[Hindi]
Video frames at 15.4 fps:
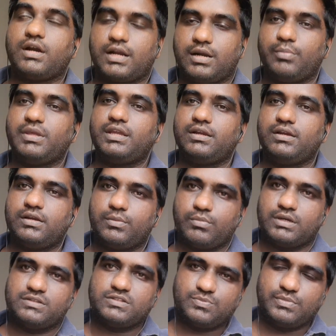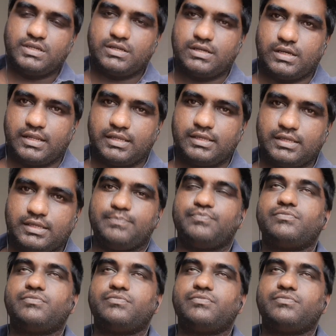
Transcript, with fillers: कमिंग मंथ्स में करेंगे